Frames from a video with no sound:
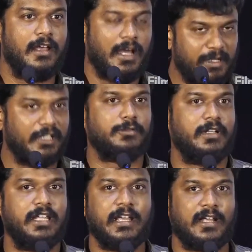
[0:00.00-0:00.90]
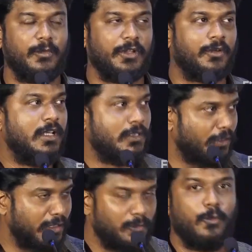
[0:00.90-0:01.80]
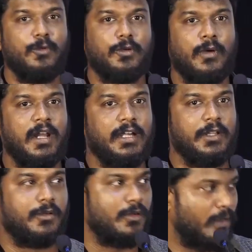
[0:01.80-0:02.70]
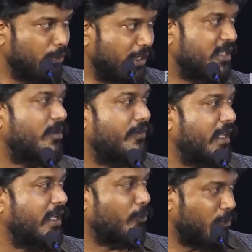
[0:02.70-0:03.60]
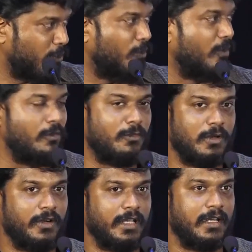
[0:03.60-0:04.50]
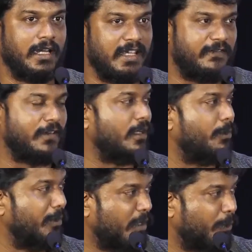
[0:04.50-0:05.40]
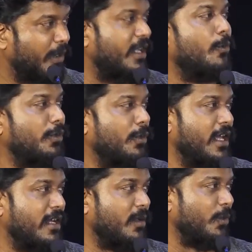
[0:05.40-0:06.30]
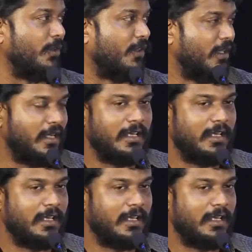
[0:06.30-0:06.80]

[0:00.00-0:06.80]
அப்படின்னு சொல்லி கேட்க முடியும் ஸோ இந்த மூணு குவாலிட்டியும் நிஜமா விநாயக் உங்க உங்க உங்களுடைய லைஃபுக்கு மிகப்பெரிய உறுதுணையாக இருக்குது போகுது